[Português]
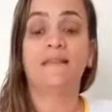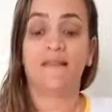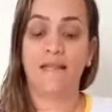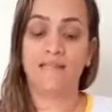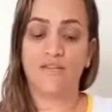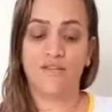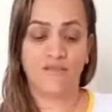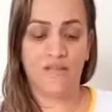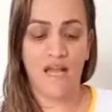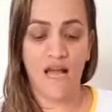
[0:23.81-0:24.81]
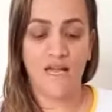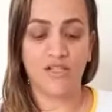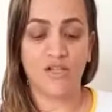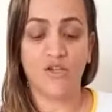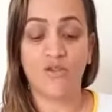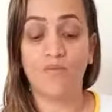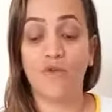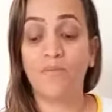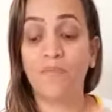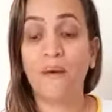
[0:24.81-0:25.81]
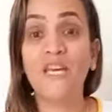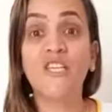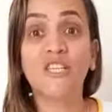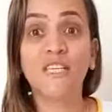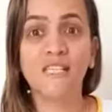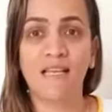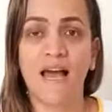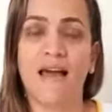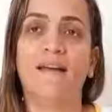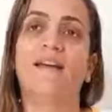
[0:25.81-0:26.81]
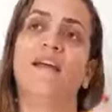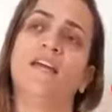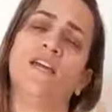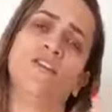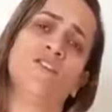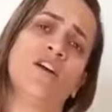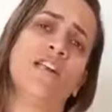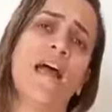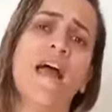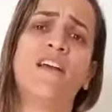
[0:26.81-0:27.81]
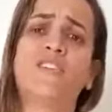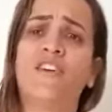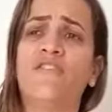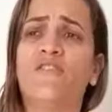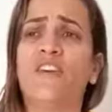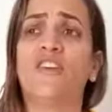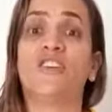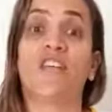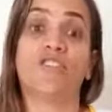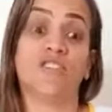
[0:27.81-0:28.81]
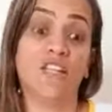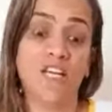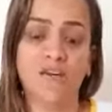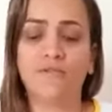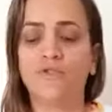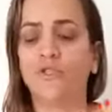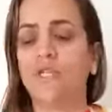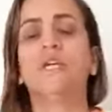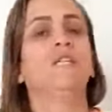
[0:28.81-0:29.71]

Nessa atividade, nós vamos pesquisar em jornais, revistas, livros.